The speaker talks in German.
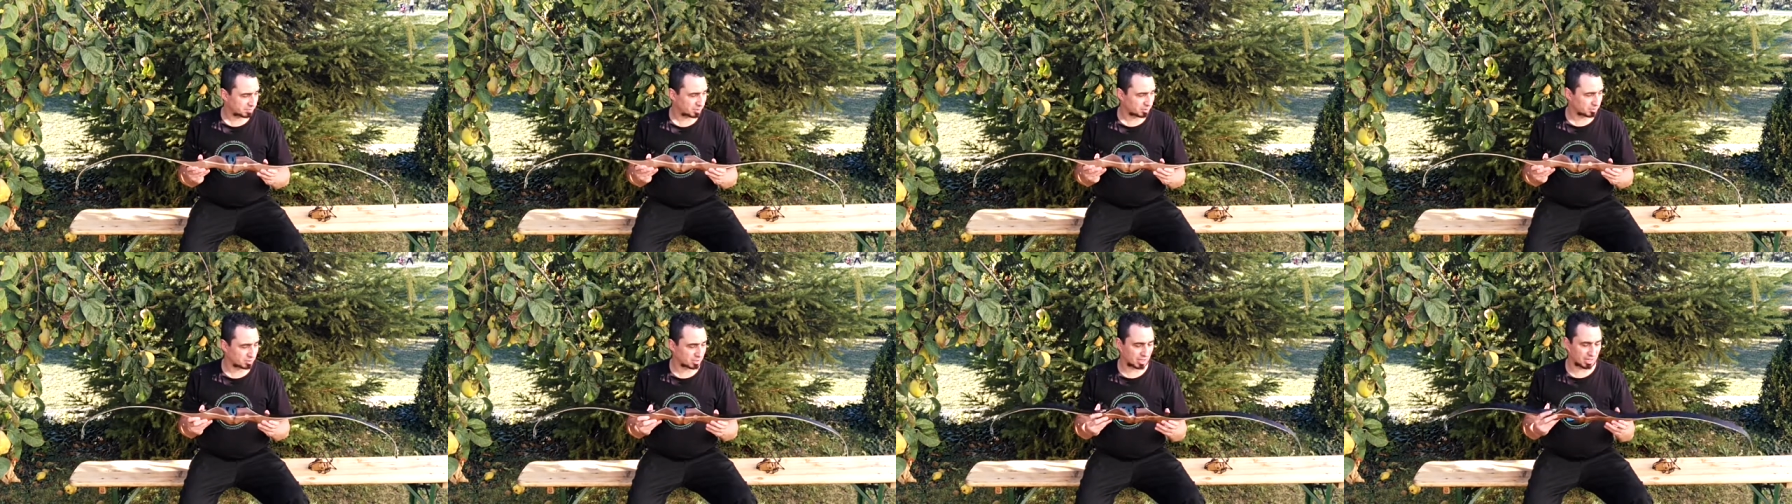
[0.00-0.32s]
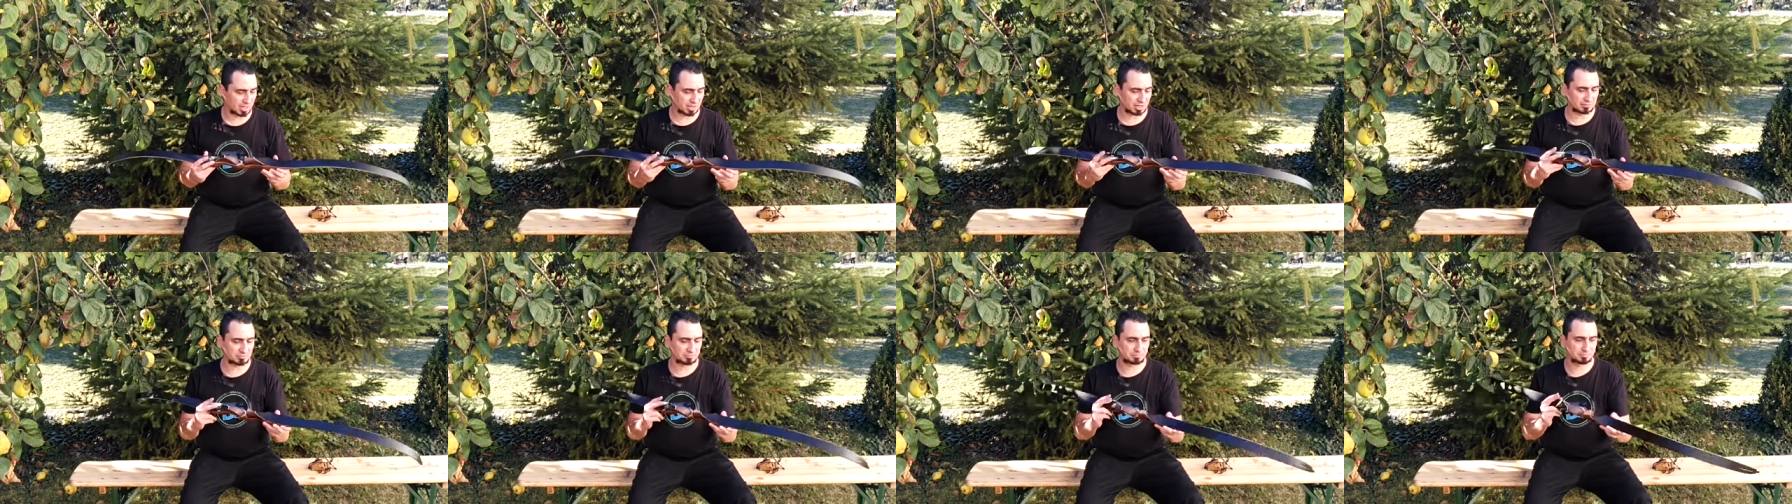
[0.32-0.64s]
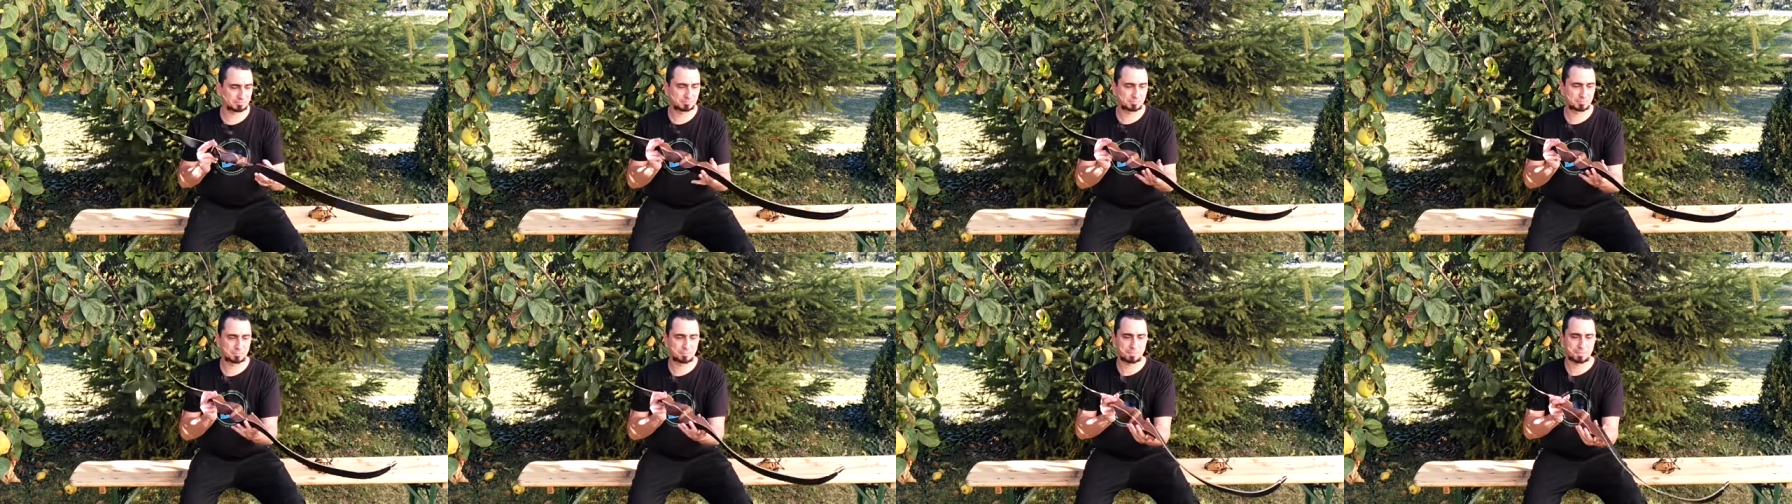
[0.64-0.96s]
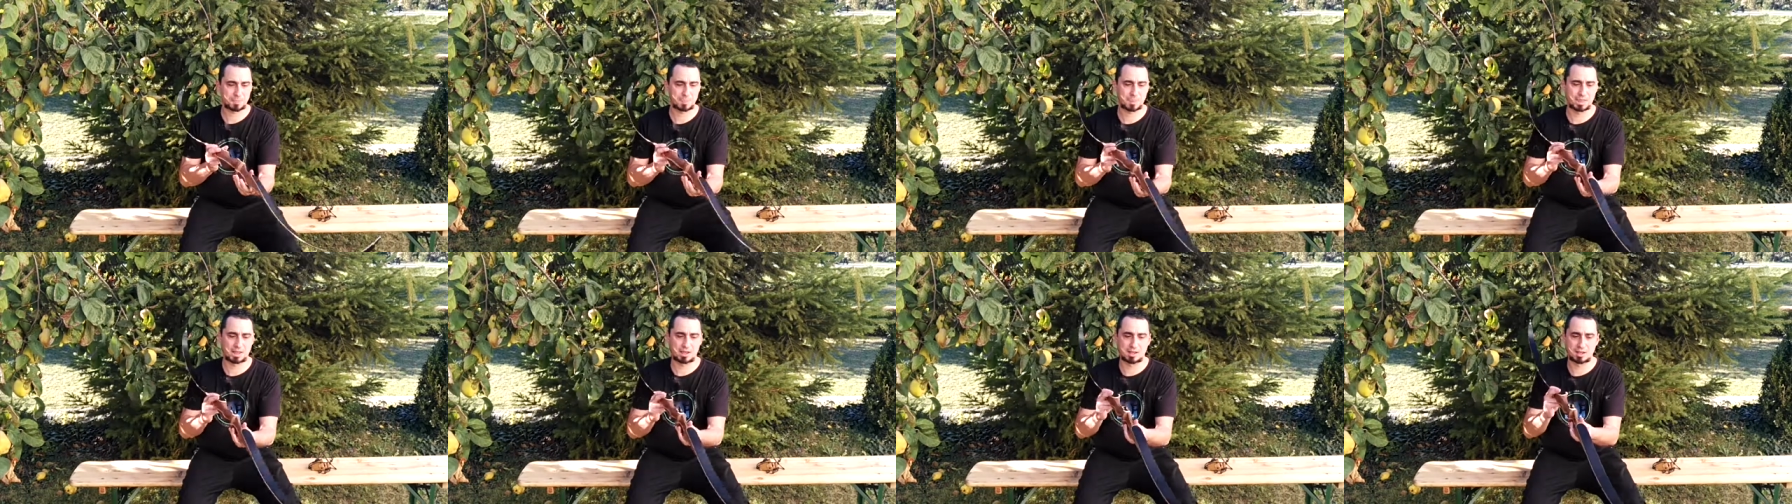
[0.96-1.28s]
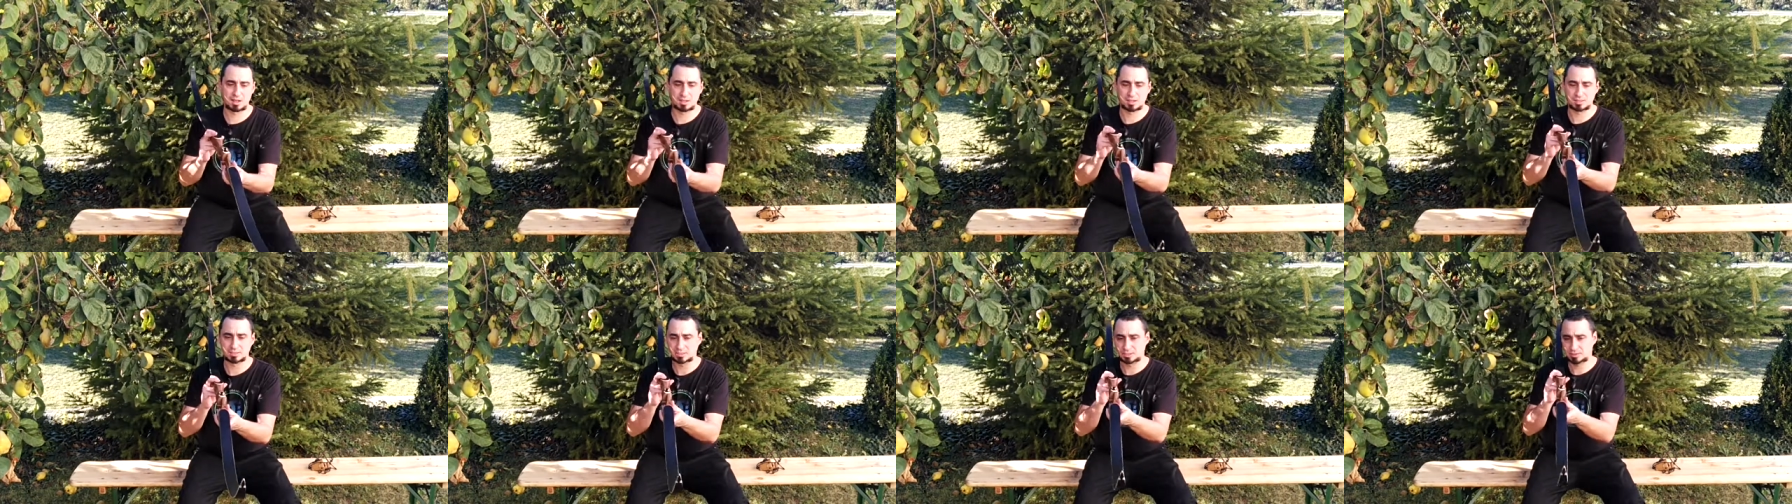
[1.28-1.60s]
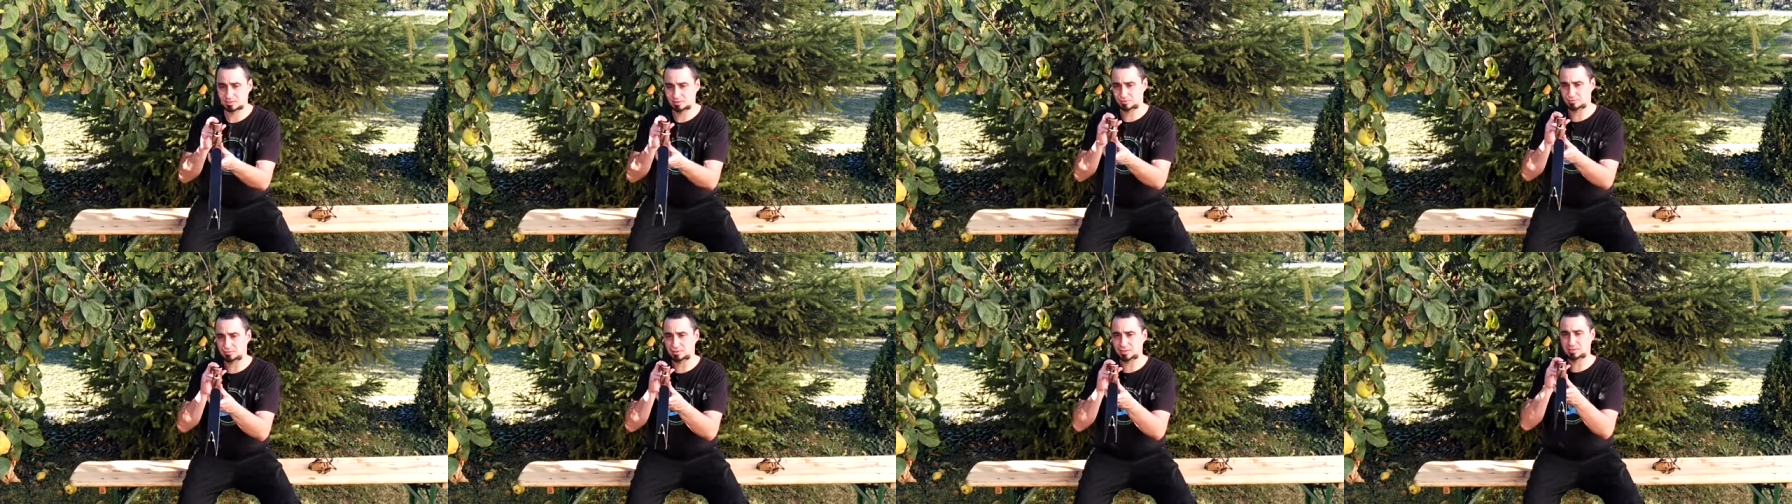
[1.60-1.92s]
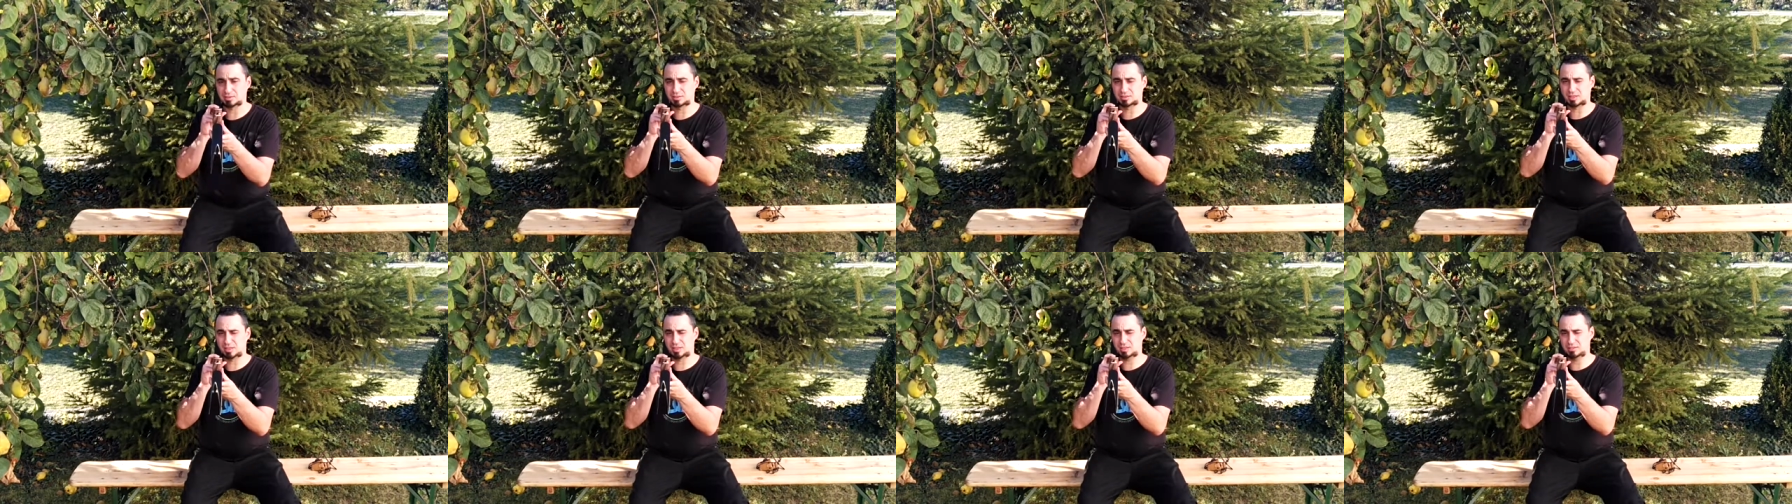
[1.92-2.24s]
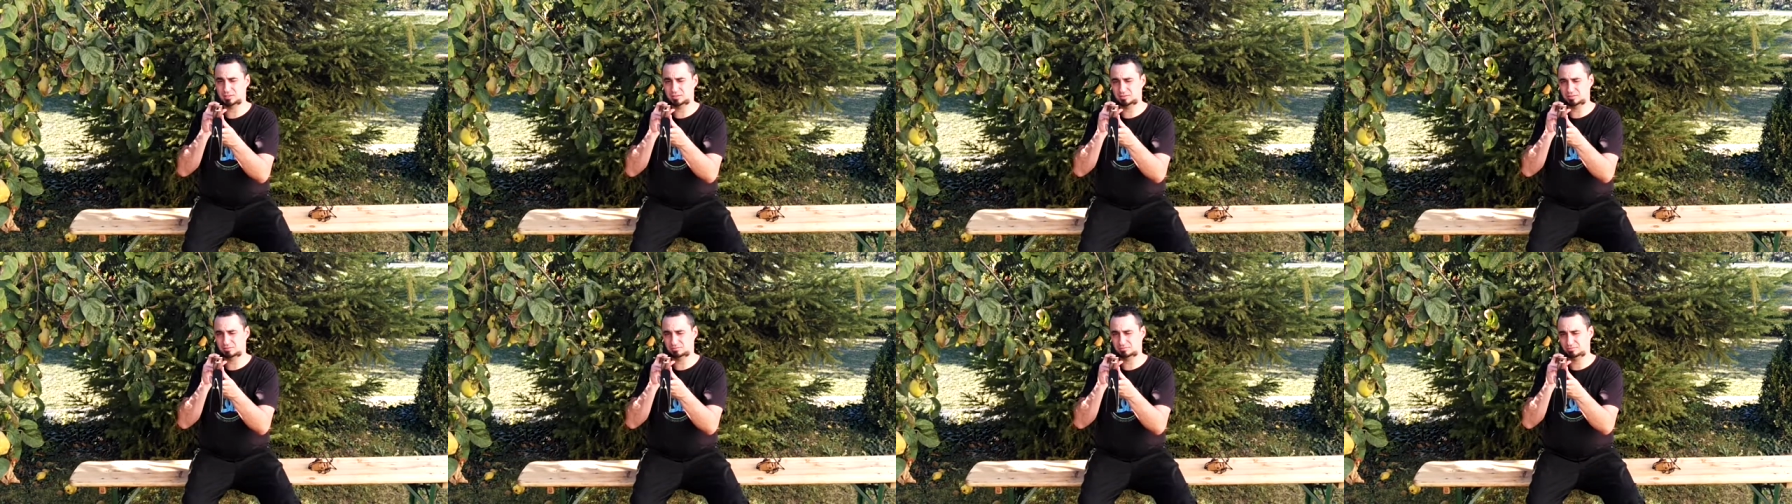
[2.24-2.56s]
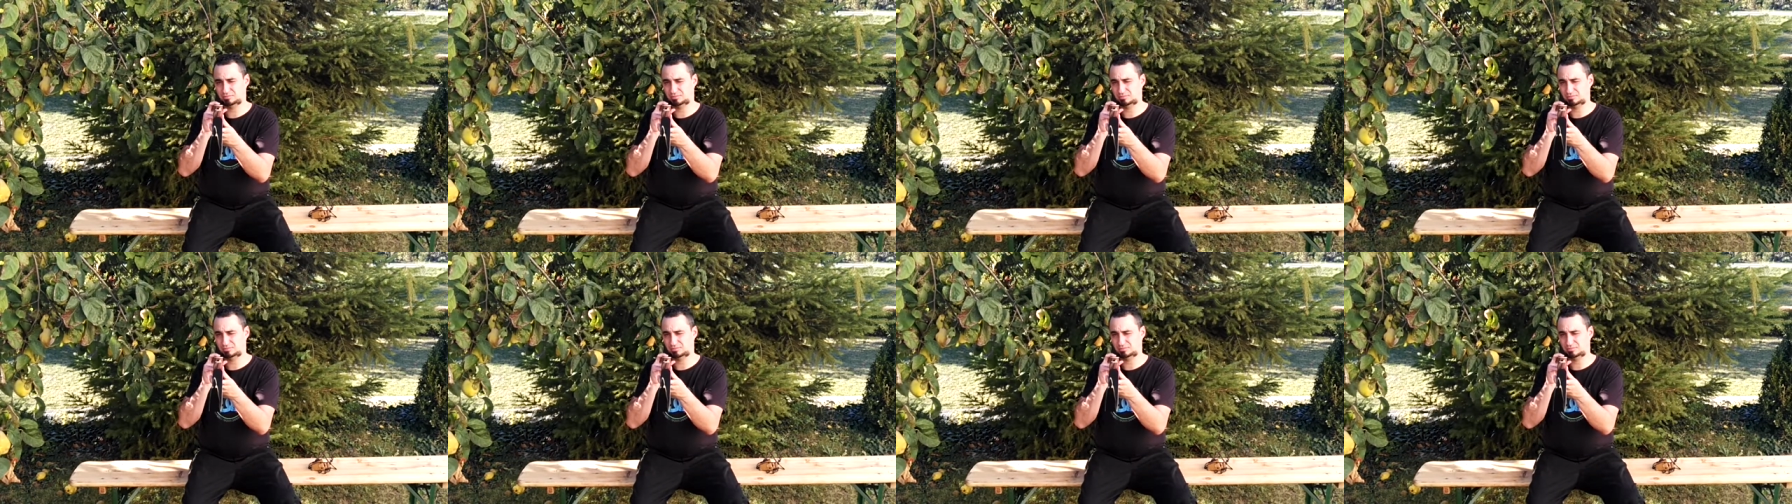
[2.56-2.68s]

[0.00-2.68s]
brutal. Wie gesagt,